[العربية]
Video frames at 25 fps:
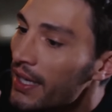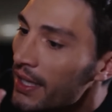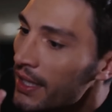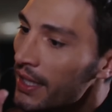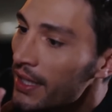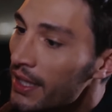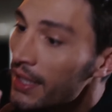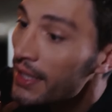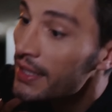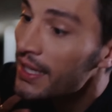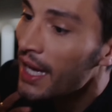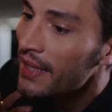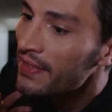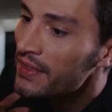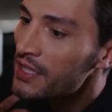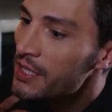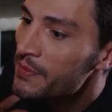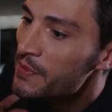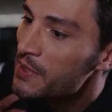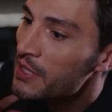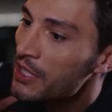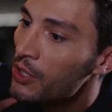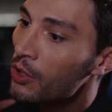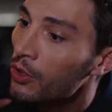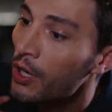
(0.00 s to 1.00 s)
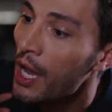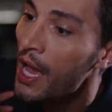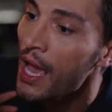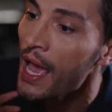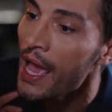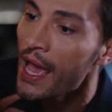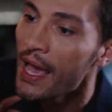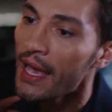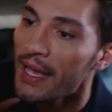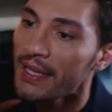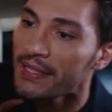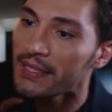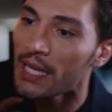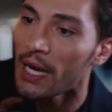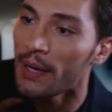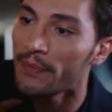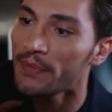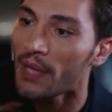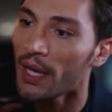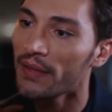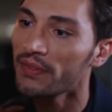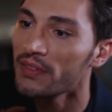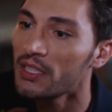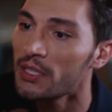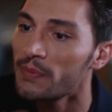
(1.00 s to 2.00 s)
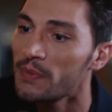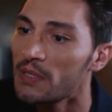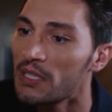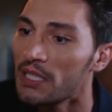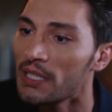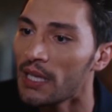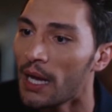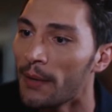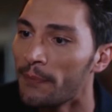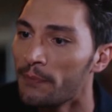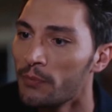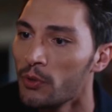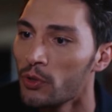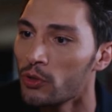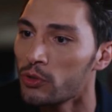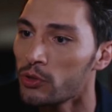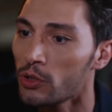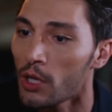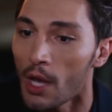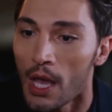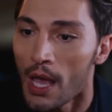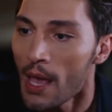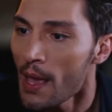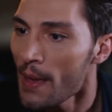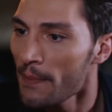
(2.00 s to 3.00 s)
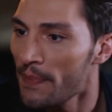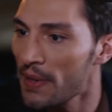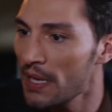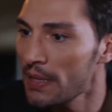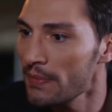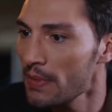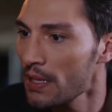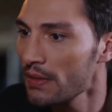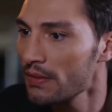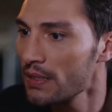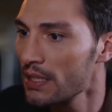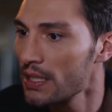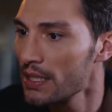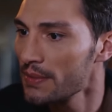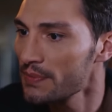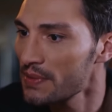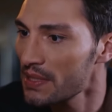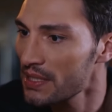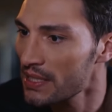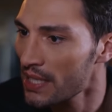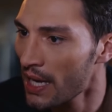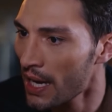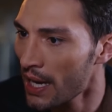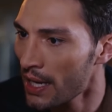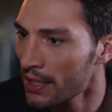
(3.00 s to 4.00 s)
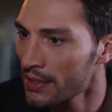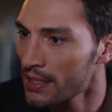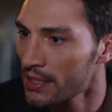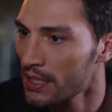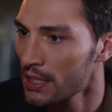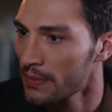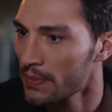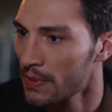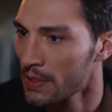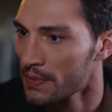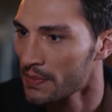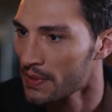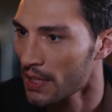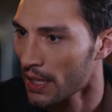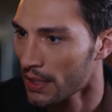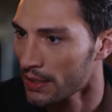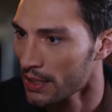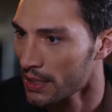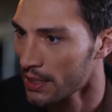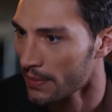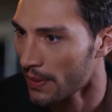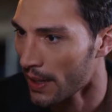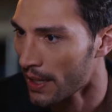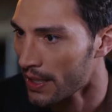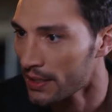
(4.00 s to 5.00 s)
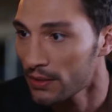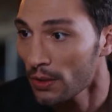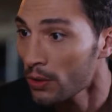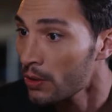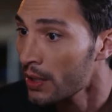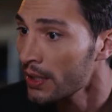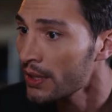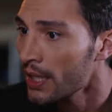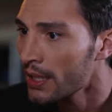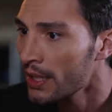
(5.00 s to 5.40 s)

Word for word: لا لا لا ما في شيء غلط اسراء نحن ما عم نغلط بشيء زواجي مجرد عباره عن توقيع وهذا